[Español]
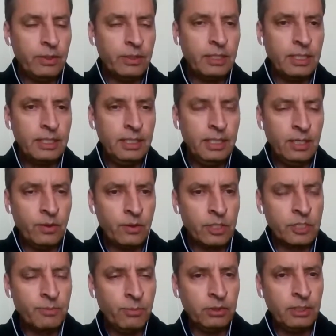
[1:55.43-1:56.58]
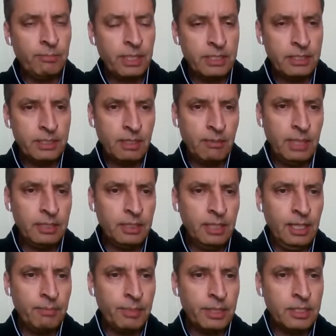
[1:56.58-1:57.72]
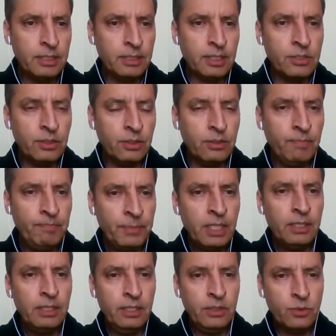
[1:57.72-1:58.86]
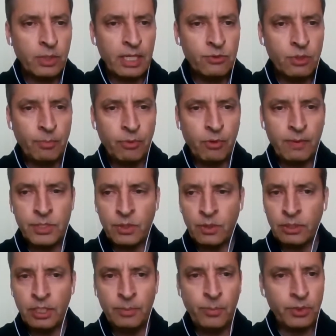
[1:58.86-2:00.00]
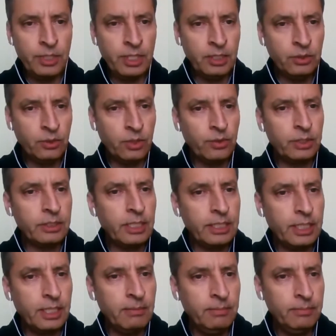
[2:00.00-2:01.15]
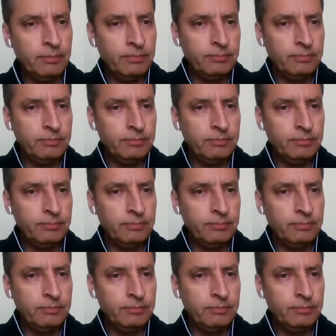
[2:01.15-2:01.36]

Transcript: orden del día corresponde precisamente a la presentación y, en su caso, aprobación del proyecto de orden del día.